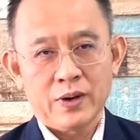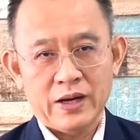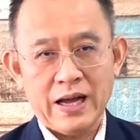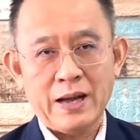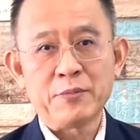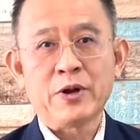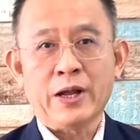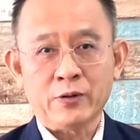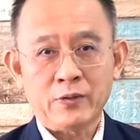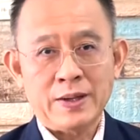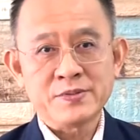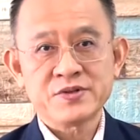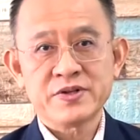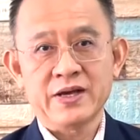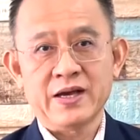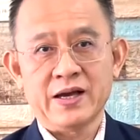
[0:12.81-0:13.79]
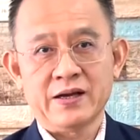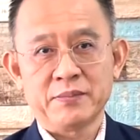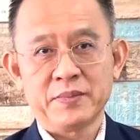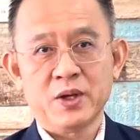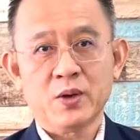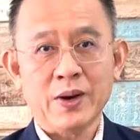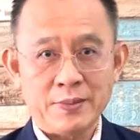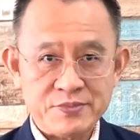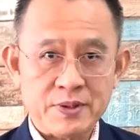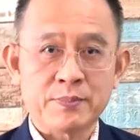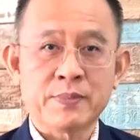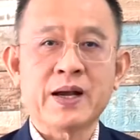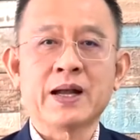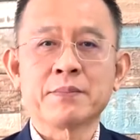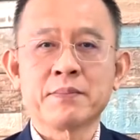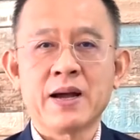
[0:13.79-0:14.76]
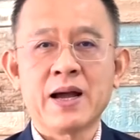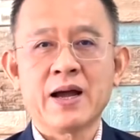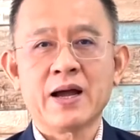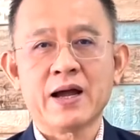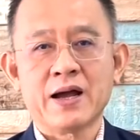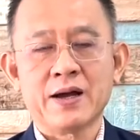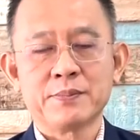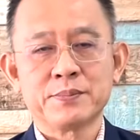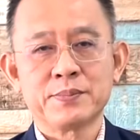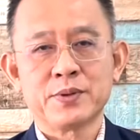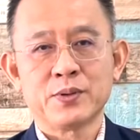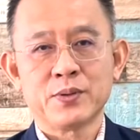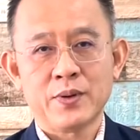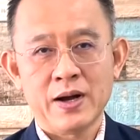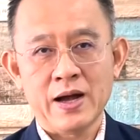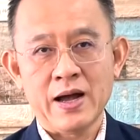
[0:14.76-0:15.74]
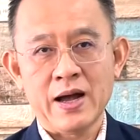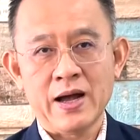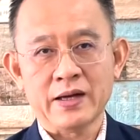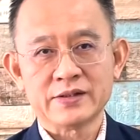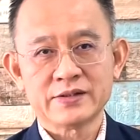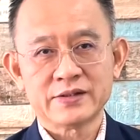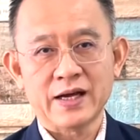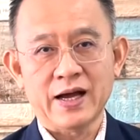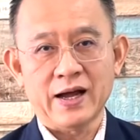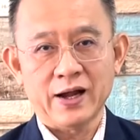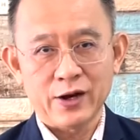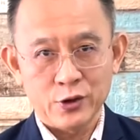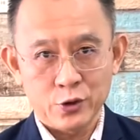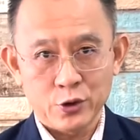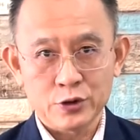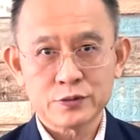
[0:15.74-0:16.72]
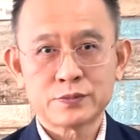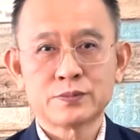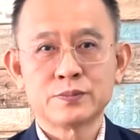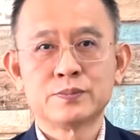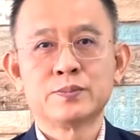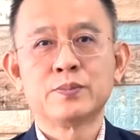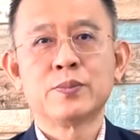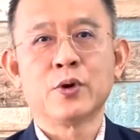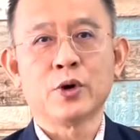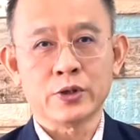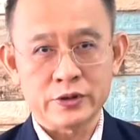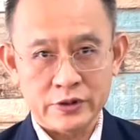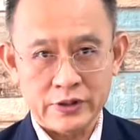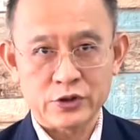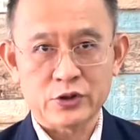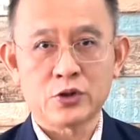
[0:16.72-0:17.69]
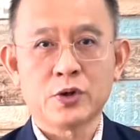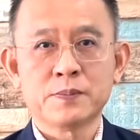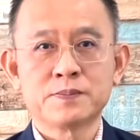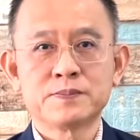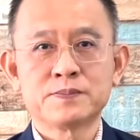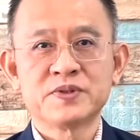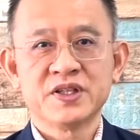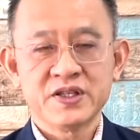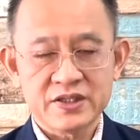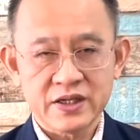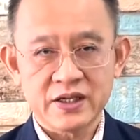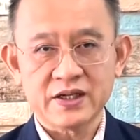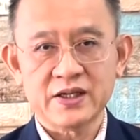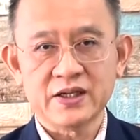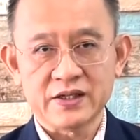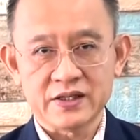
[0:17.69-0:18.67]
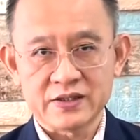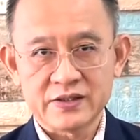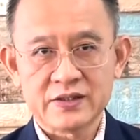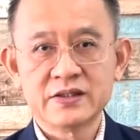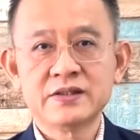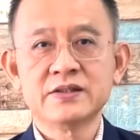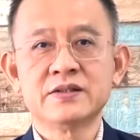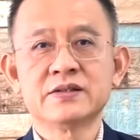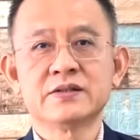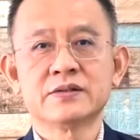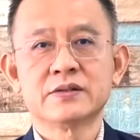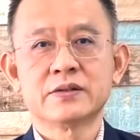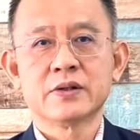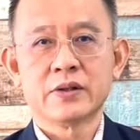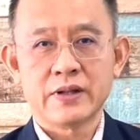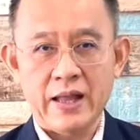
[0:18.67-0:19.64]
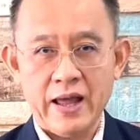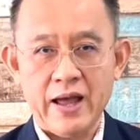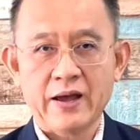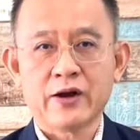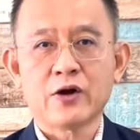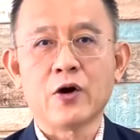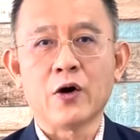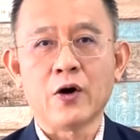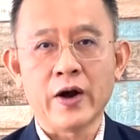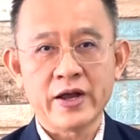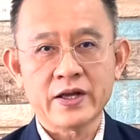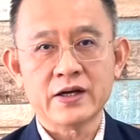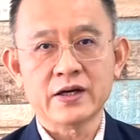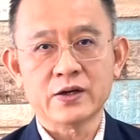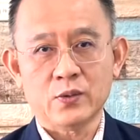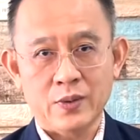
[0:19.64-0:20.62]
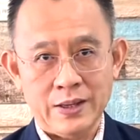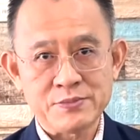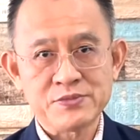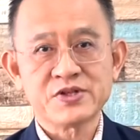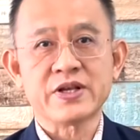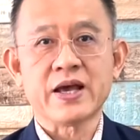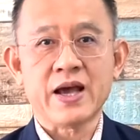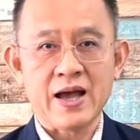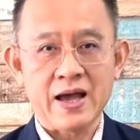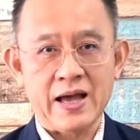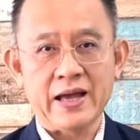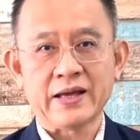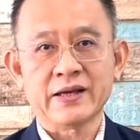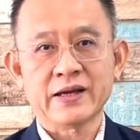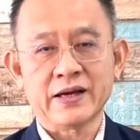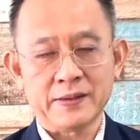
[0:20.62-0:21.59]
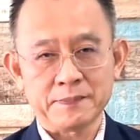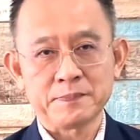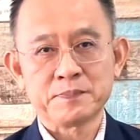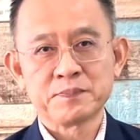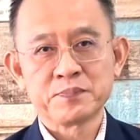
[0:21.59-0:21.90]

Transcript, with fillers: การบริหารความเสี่ยงมีความสำคัญมากครับ เพราะว่าจะลดผลกระทบที่จะเกิดขึ้น และก่อให้เกิดความเสียหายครับ